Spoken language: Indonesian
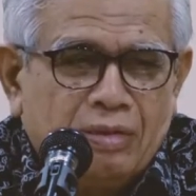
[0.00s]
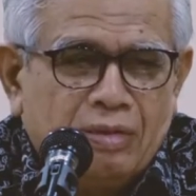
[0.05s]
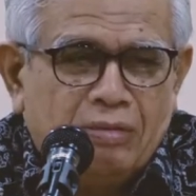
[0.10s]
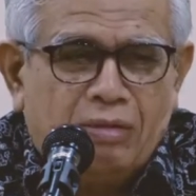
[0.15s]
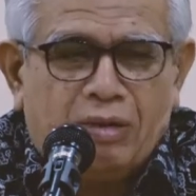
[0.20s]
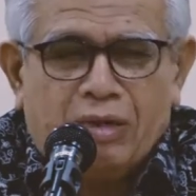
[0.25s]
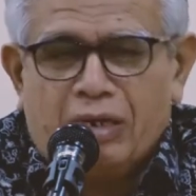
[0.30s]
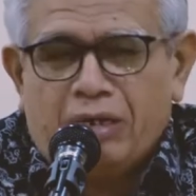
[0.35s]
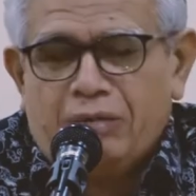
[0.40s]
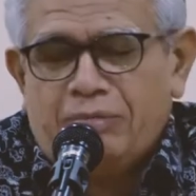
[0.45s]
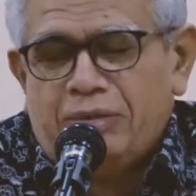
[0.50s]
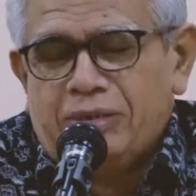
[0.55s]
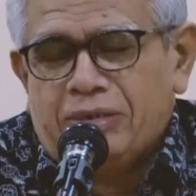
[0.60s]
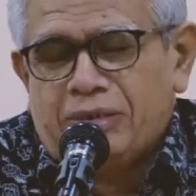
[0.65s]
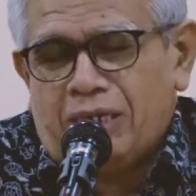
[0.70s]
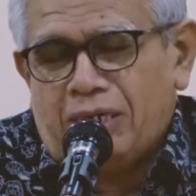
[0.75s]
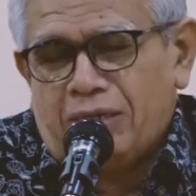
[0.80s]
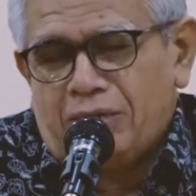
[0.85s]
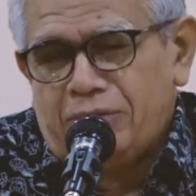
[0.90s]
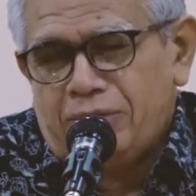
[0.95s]
keluarga
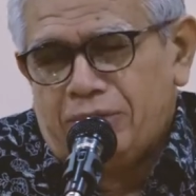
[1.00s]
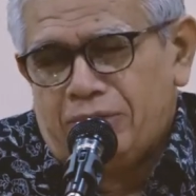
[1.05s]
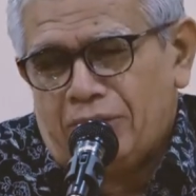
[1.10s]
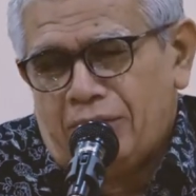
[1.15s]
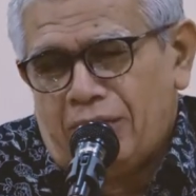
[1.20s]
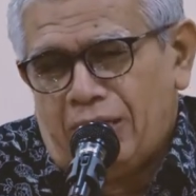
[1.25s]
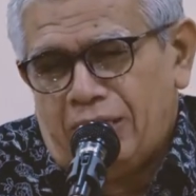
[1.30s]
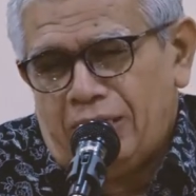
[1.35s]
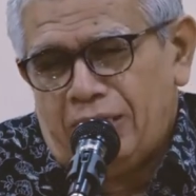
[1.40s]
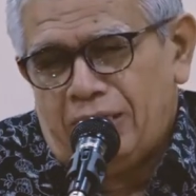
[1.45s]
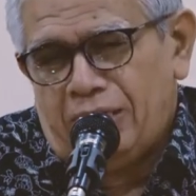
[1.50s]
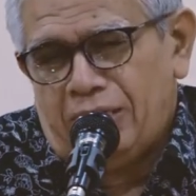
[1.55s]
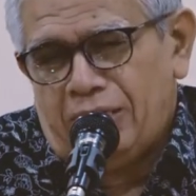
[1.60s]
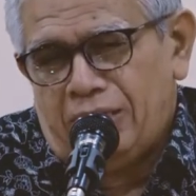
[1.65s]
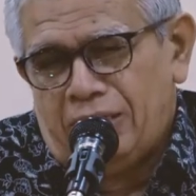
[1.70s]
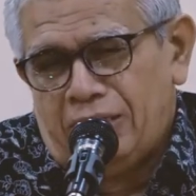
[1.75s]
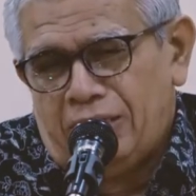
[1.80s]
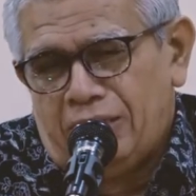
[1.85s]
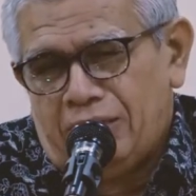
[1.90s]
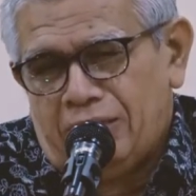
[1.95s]
besar Unisula
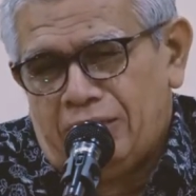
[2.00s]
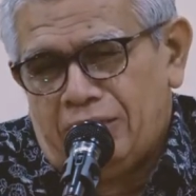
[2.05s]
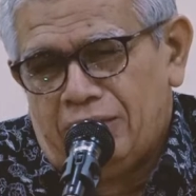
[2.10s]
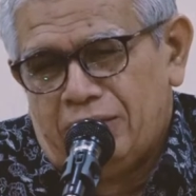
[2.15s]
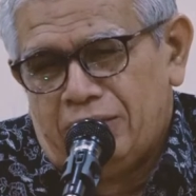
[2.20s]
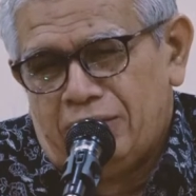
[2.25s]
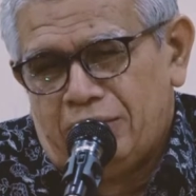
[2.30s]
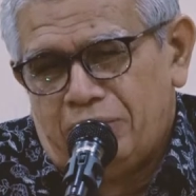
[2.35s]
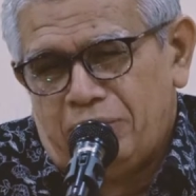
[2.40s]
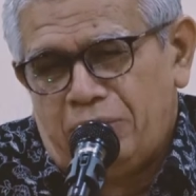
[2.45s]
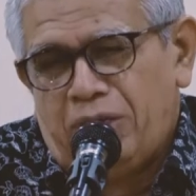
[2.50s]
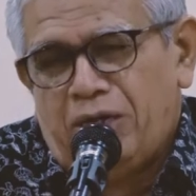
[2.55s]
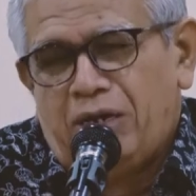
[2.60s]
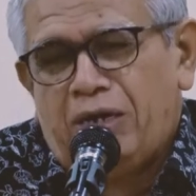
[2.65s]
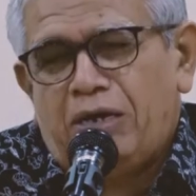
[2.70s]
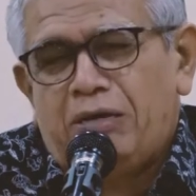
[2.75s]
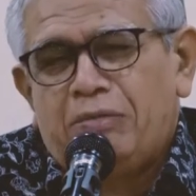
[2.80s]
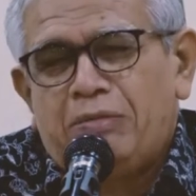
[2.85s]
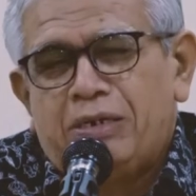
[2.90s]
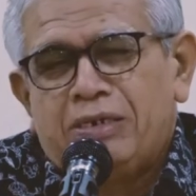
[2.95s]
ini
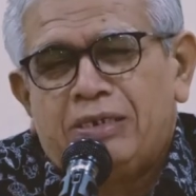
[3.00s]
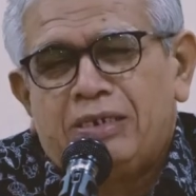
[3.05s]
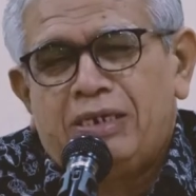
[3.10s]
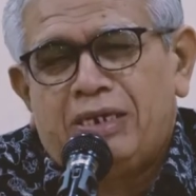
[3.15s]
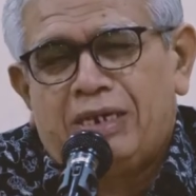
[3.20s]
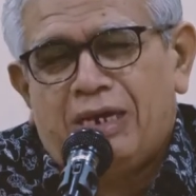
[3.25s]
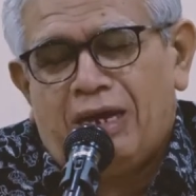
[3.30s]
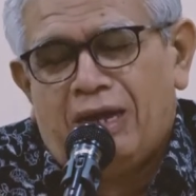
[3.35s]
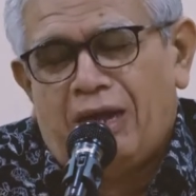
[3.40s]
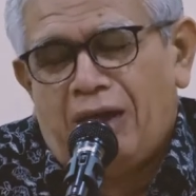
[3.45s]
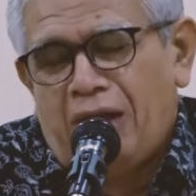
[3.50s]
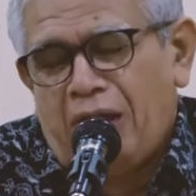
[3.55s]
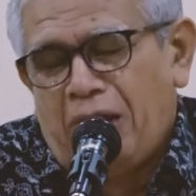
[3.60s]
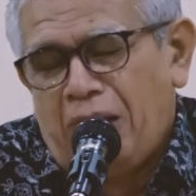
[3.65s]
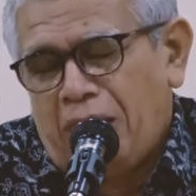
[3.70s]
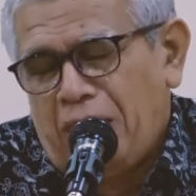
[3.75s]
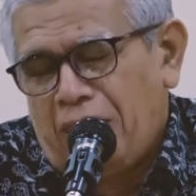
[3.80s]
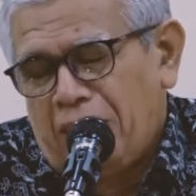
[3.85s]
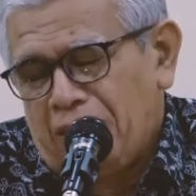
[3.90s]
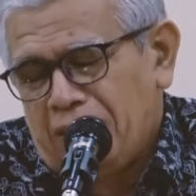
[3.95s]
birahmatika,
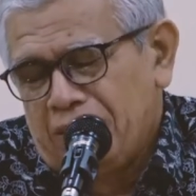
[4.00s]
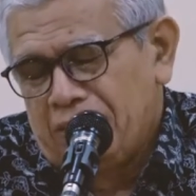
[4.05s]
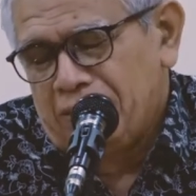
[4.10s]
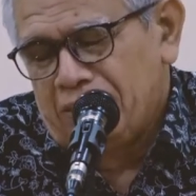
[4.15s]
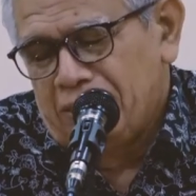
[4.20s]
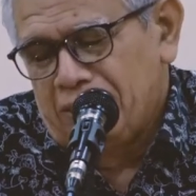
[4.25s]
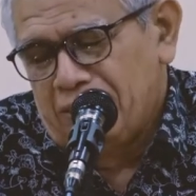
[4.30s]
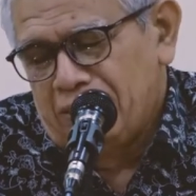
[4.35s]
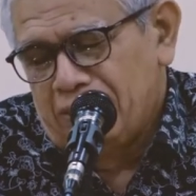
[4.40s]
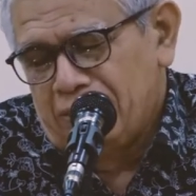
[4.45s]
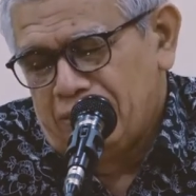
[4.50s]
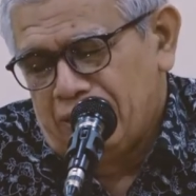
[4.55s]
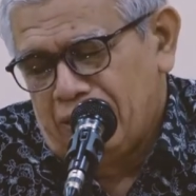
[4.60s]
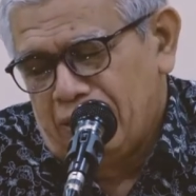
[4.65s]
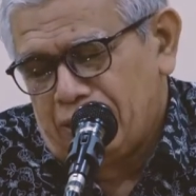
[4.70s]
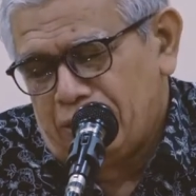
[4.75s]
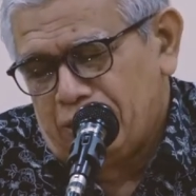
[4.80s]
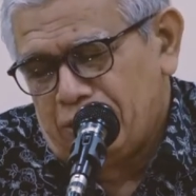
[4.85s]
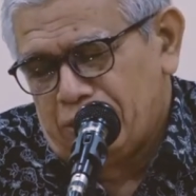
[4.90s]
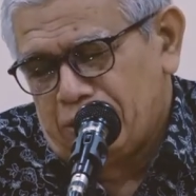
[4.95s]

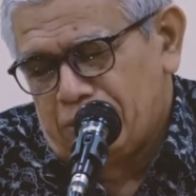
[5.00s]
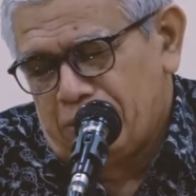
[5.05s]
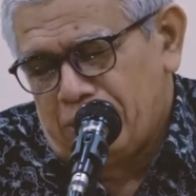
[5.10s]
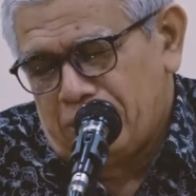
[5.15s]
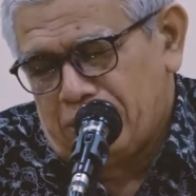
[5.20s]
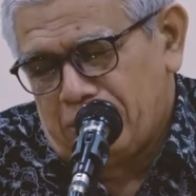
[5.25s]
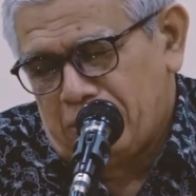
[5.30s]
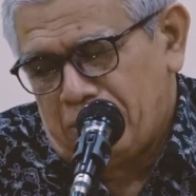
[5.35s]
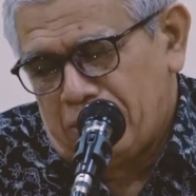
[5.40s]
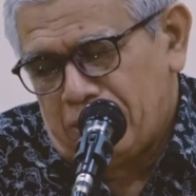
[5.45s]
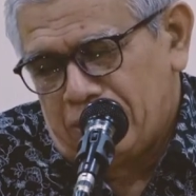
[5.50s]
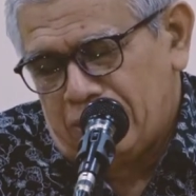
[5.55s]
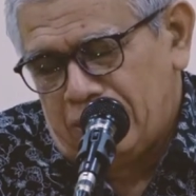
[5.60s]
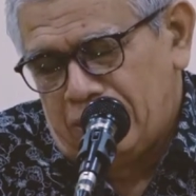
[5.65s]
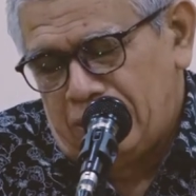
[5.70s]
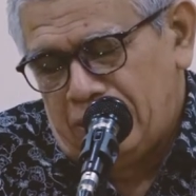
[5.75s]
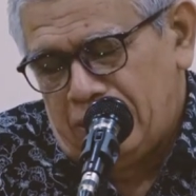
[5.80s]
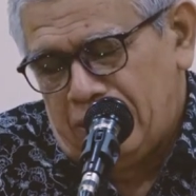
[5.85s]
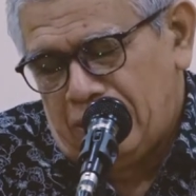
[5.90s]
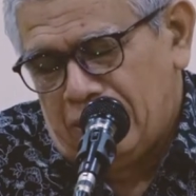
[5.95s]
yaitu
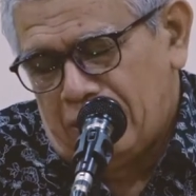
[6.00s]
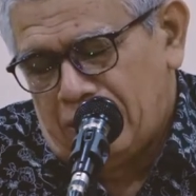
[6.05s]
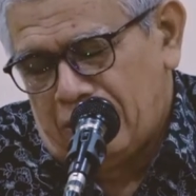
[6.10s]
semata-mata dengan